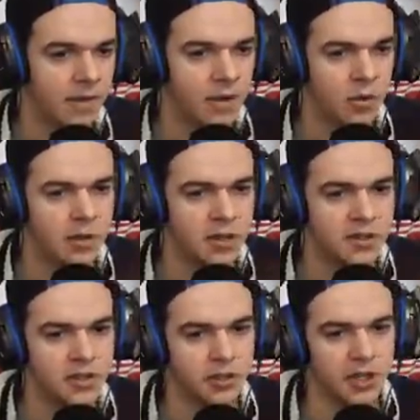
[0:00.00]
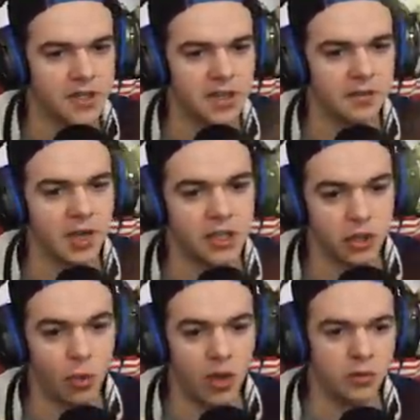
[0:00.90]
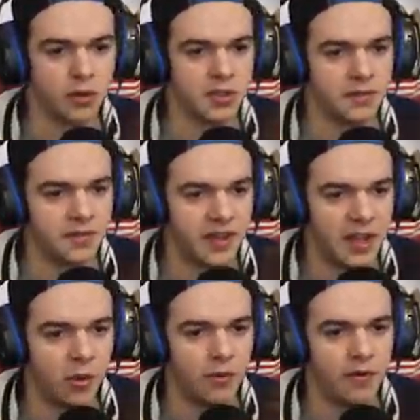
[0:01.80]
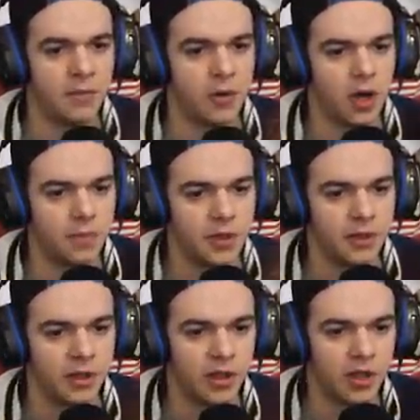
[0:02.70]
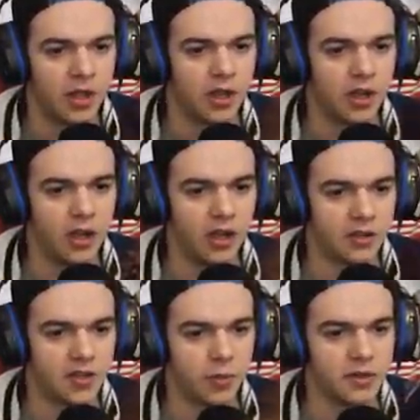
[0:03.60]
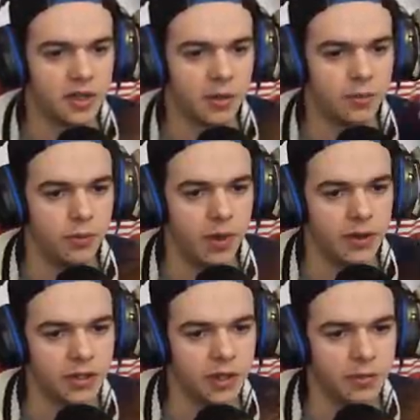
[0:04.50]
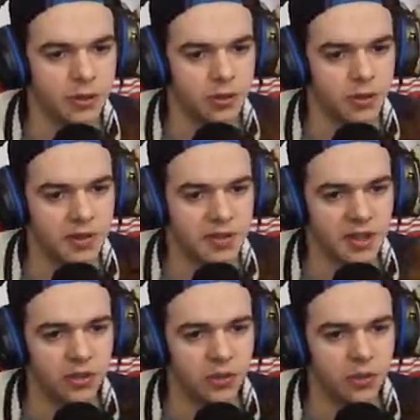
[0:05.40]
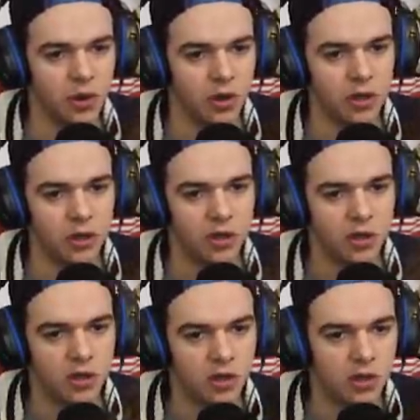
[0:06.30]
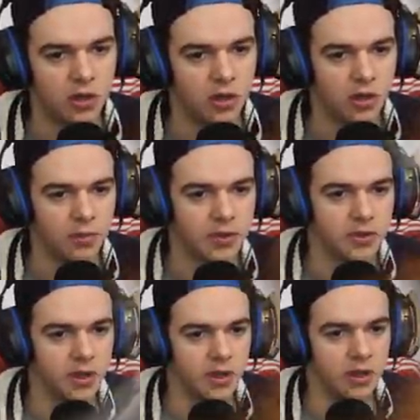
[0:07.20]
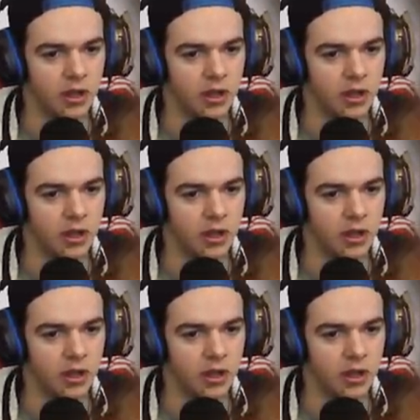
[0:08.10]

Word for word: Très compliqué, sachant qu'il reste qu'un virage. Trois tours, c'est vraiment, vraiment rapide. Euh, c'est pour ça que la plupart des gens d'habitude mettent 5 tours. Parce que là...